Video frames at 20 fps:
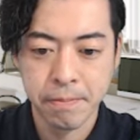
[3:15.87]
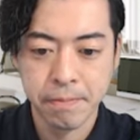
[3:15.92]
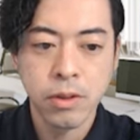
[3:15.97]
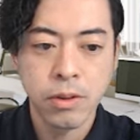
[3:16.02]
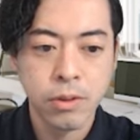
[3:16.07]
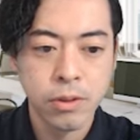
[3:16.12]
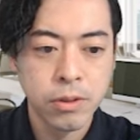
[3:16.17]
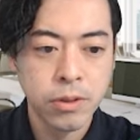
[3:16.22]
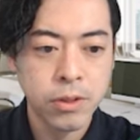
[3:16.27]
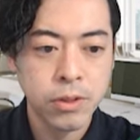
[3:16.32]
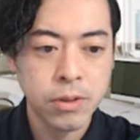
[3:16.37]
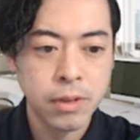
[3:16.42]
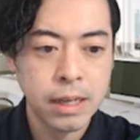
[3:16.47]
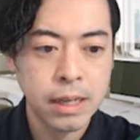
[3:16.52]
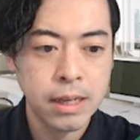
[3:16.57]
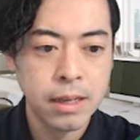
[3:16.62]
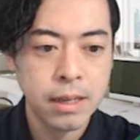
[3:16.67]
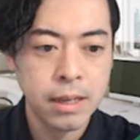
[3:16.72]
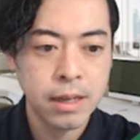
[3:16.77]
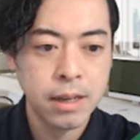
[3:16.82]
この状
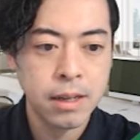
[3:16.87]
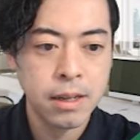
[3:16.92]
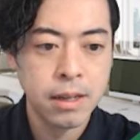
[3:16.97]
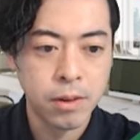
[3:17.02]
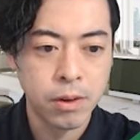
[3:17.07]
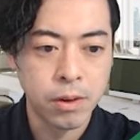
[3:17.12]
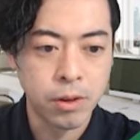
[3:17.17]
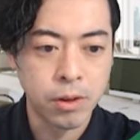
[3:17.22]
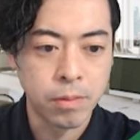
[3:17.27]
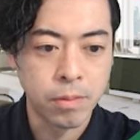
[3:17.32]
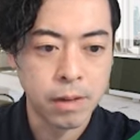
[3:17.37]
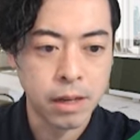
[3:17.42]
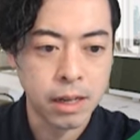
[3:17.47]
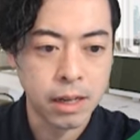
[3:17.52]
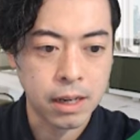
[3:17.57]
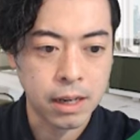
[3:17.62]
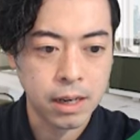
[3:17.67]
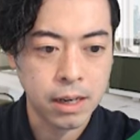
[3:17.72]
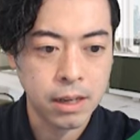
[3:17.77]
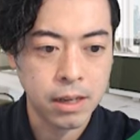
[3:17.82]
態でホーム
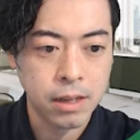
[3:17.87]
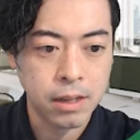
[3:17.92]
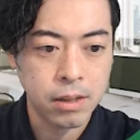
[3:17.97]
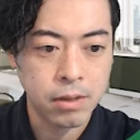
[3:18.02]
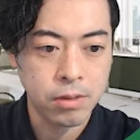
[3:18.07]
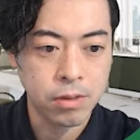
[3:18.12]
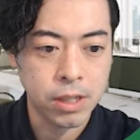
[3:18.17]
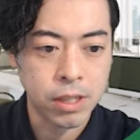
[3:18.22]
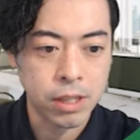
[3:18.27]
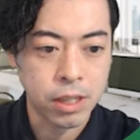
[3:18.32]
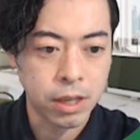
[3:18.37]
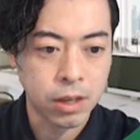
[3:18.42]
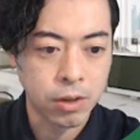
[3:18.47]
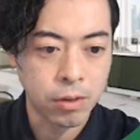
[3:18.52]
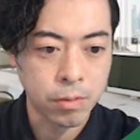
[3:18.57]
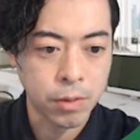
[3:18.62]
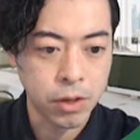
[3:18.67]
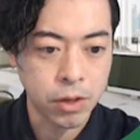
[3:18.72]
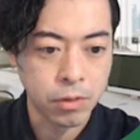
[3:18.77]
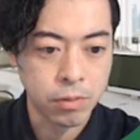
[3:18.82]
から閉じて読
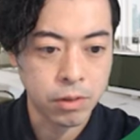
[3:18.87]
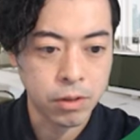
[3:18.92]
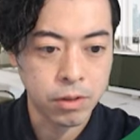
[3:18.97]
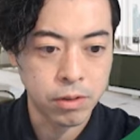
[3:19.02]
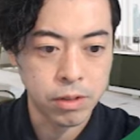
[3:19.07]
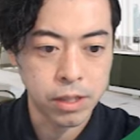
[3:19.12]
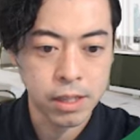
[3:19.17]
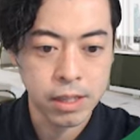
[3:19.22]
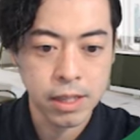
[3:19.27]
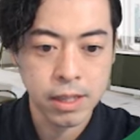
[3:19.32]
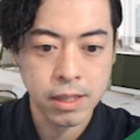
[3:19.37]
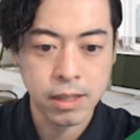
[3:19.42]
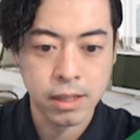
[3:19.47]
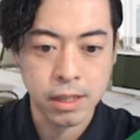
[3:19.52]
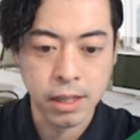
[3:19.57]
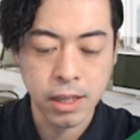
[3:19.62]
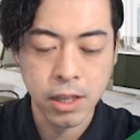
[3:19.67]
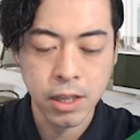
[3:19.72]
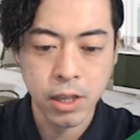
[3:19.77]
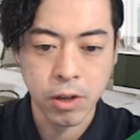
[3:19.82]
み込む、閉じて
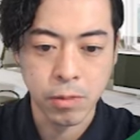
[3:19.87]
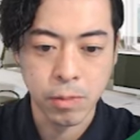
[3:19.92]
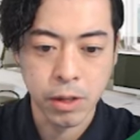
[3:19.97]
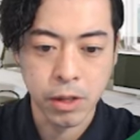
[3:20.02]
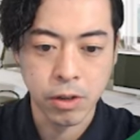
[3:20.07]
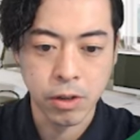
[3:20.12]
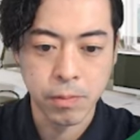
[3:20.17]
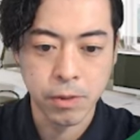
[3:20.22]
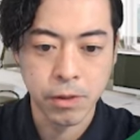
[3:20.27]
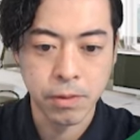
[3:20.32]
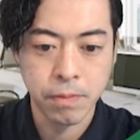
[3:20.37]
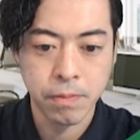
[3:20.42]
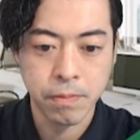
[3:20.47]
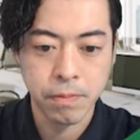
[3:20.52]
次に読み込む。